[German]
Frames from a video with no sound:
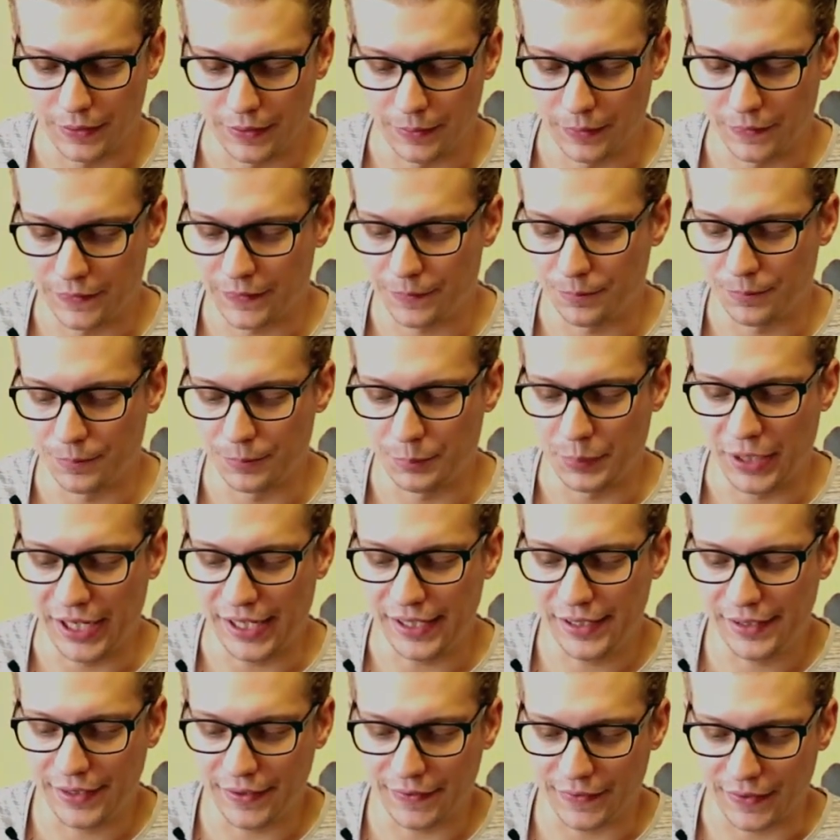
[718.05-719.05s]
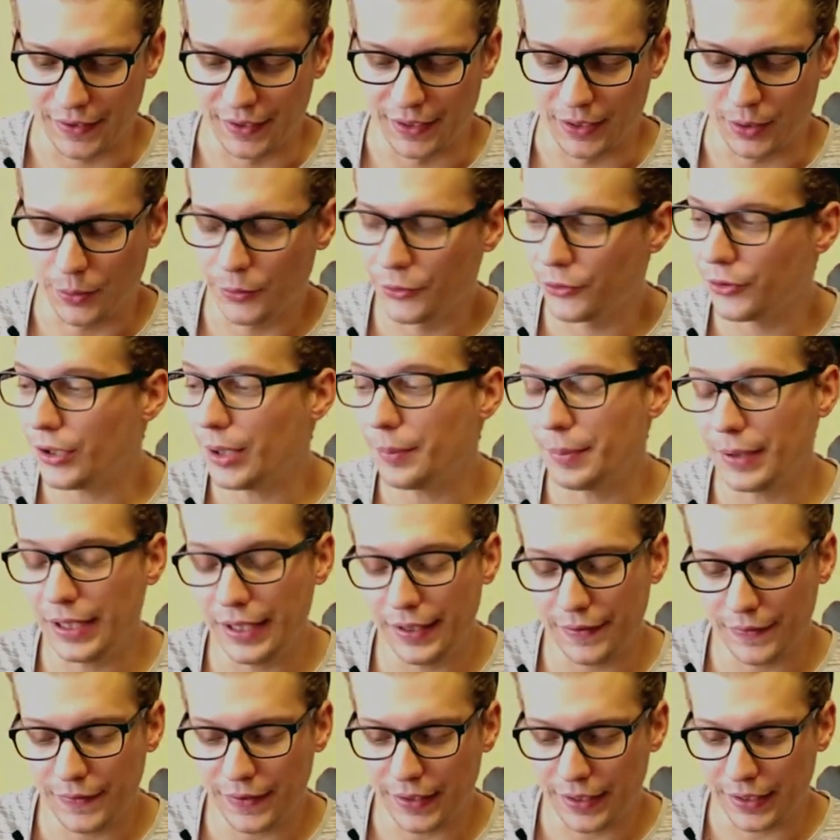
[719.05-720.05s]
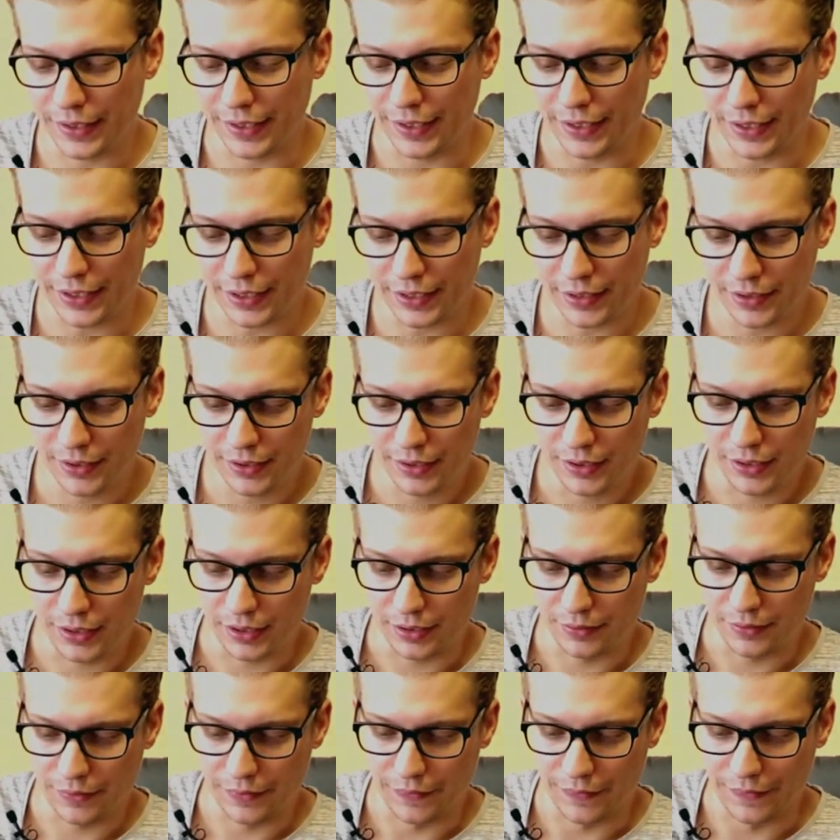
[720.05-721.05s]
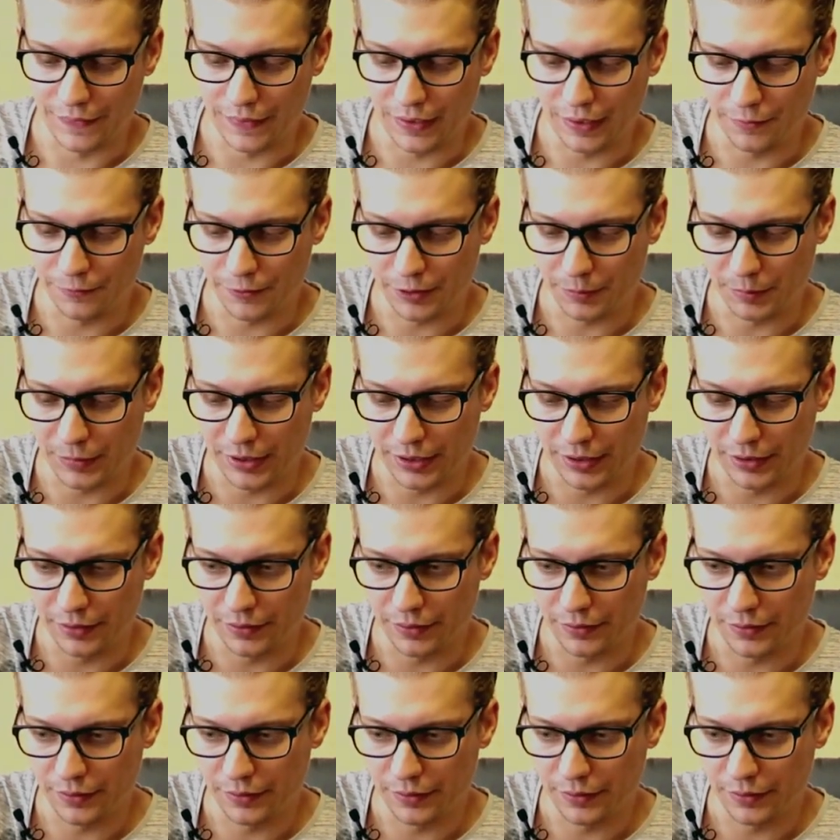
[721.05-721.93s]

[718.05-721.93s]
Ist, perlt das genauso ab? Ich sage ja. Sehen wir mal.